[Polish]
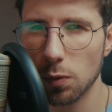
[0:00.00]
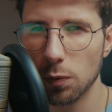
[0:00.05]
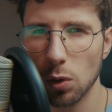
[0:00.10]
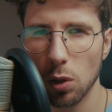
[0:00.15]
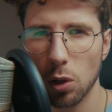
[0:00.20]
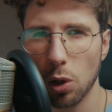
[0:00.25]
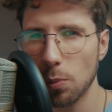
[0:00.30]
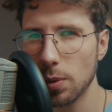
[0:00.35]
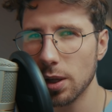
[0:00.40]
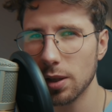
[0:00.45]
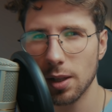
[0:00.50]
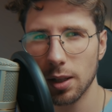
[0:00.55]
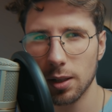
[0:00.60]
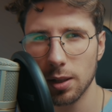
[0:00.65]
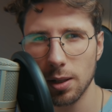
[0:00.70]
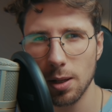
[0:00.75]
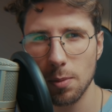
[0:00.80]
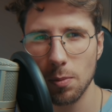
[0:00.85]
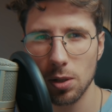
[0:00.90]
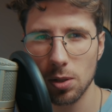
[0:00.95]
zarówno o kobietach,
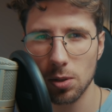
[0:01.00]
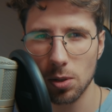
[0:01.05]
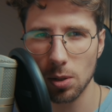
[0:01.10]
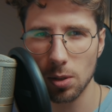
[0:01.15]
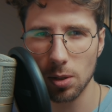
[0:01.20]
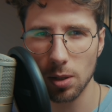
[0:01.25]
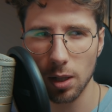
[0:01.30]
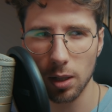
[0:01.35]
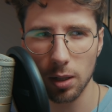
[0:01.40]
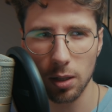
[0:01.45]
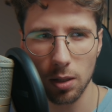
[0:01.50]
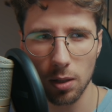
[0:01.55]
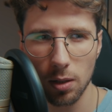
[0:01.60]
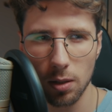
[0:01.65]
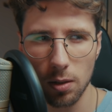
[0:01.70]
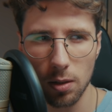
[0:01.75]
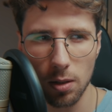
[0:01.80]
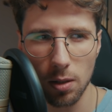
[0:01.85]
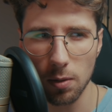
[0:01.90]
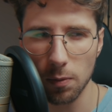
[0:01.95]
jak i mężczyznach,
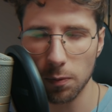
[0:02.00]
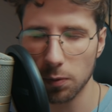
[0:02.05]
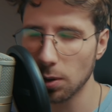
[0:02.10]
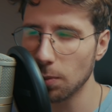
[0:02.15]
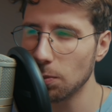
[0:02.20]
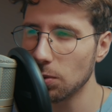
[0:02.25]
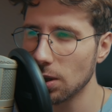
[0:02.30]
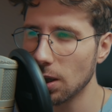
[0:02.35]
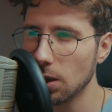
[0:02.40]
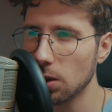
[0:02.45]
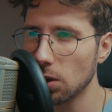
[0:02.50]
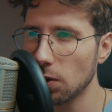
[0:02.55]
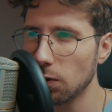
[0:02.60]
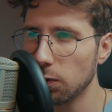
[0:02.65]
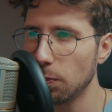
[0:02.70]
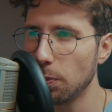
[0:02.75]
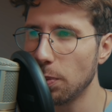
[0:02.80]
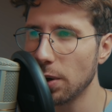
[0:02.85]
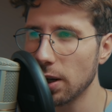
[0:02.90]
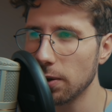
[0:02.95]
i w tym sensie
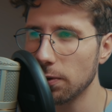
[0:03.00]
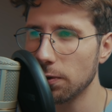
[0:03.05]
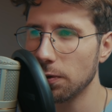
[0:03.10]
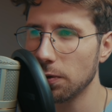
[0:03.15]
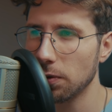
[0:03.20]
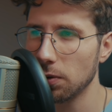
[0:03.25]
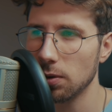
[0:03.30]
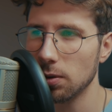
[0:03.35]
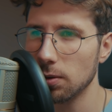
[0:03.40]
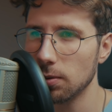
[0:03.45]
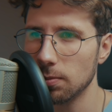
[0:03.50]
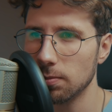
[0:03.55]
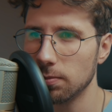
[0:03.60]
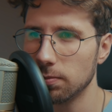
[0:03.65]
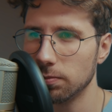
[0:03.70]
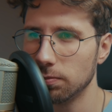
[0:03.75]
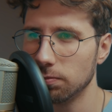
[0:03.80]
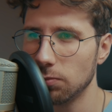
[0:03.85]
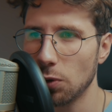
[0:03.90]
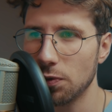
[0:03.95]
wbrew y,
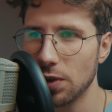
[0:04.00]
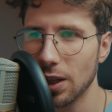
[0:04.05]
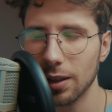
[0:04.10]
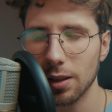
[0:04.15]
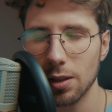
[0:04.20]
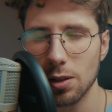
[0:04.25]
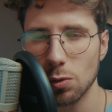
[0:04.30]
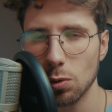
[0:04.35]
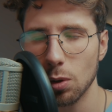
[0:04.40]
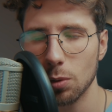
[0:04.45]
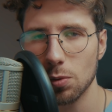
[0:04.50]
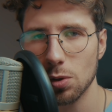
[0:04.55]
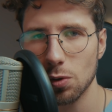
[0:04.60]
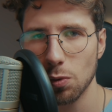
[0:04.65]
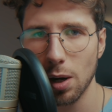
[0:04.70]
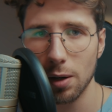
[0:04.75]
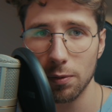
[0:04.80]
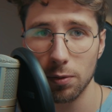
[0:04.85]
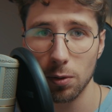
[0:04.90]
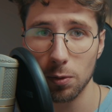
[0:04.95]
owianej złą
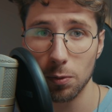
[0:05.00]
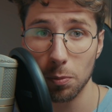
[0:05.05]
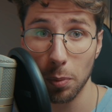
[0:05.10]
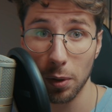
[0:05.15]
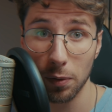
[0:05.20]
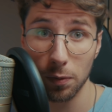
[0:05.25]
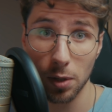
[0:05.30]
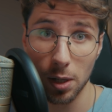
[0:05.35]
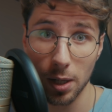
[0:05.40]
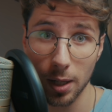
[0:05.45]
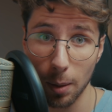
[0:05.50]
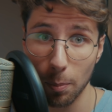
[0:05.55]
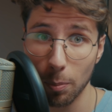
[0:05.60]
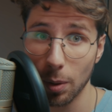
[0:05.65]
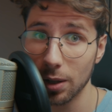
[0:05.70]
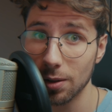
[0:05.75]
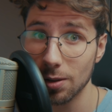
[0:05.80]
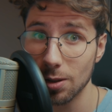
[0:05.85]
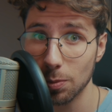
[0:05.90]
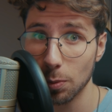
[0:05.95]
sławą pewnej
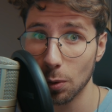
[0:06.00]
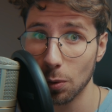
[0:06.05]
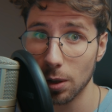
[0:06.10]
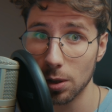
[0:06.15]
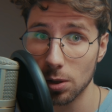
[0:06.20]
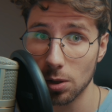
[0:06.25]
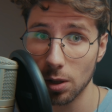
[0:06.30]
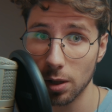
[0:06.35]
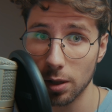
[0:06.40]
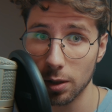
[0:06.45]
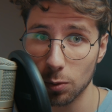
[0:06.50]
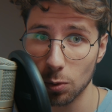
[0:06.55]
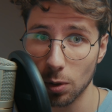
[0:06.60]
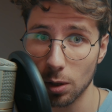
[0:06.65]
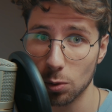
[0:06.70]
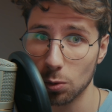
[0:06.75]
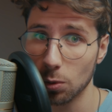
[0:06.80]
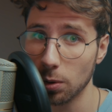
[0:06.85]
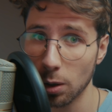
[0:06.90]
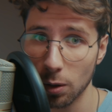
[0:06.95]
kampanii społecznej,
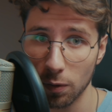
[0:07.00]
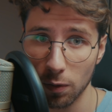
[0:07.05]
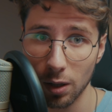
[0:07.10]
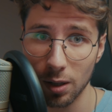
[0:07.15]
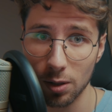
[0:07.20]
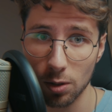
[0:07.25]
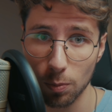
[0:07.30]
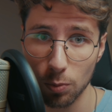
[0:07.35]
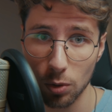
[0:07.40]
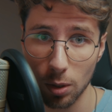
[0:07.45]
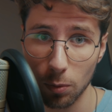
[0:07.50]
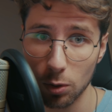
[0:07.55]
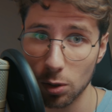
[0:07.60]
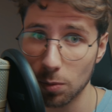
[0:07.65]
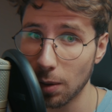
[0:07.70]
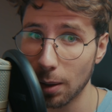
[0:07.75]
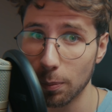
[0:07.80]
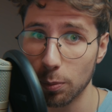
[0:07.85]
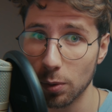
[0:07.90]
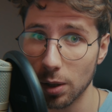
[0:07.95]
która sugerowała, że przemoc
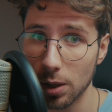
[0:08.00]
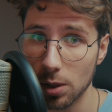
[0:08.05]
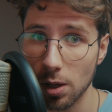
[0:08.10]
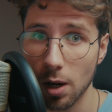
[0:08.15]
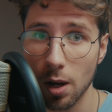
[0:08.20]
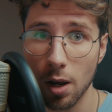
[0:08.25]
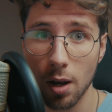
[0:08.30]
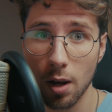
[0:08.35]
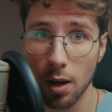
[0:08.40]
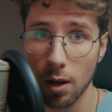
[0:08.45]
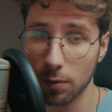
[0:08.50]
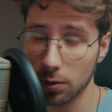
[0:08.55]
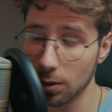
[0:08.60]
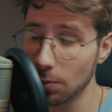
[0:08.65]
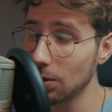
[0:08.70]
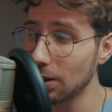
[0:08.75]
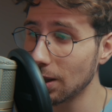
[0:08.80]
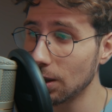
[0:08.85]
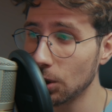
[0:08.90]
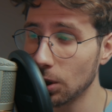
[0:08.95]
ma płeć, w
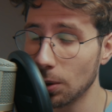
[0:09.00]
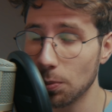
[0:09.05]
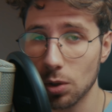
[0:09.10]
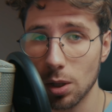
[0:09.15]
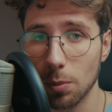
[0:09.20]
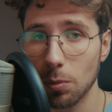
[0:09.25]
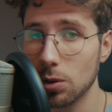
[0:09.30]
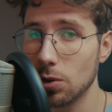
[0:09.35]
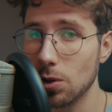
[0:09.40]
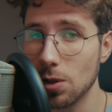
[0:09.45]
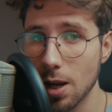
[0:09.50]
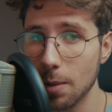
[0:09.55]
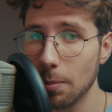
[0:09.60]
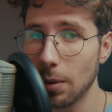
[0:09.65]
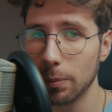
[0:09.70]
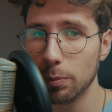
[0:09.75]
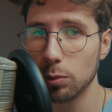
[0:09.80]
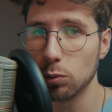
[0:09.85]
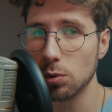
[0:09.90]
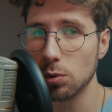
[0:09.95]
tym sensie przemoc nie ma